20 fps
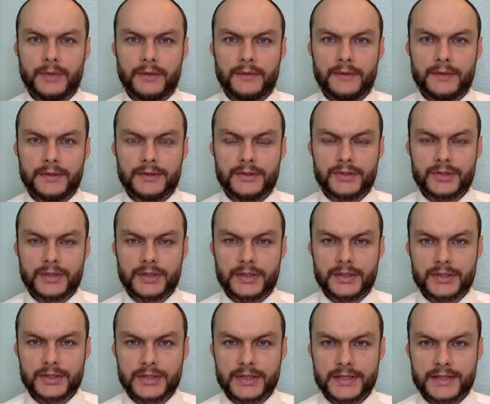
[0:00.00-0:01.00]
ВНЖ
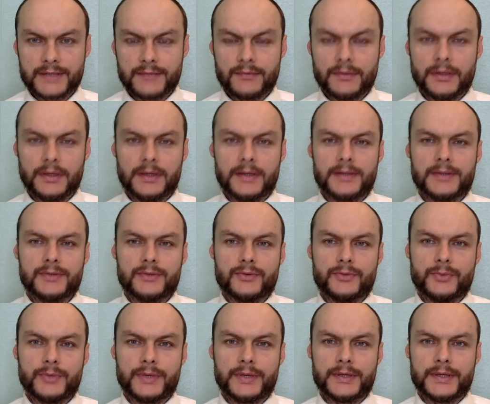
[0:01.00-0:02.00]
гражданства для граждан
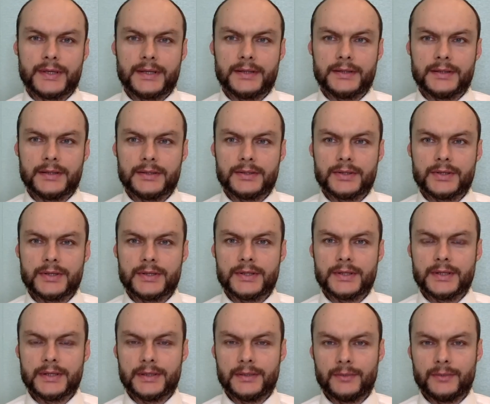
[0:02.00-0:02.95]
Узбекистана, Таджикистана.